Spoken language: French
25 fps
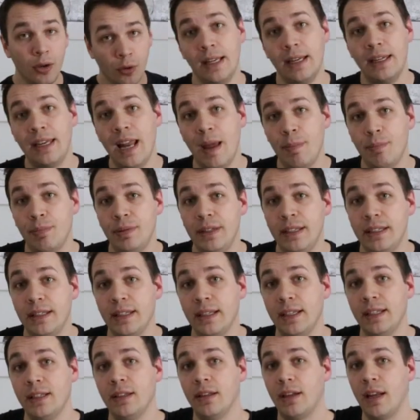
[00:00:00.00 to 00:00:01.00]

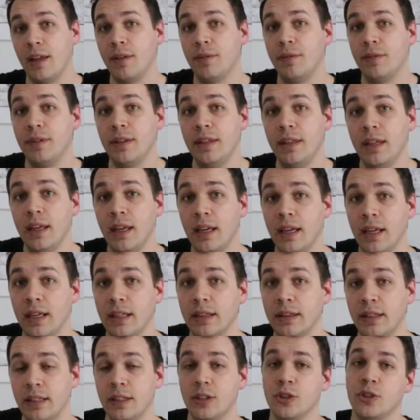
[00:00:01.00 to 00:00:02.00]
l'appliquer dans la vie
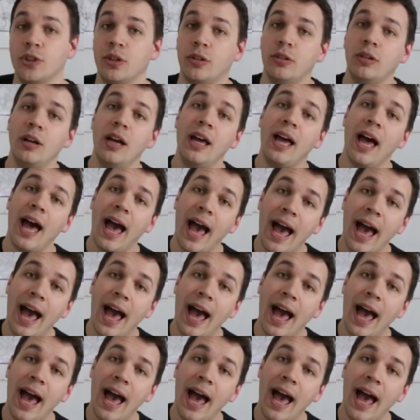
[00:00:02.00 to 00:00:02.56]
des gens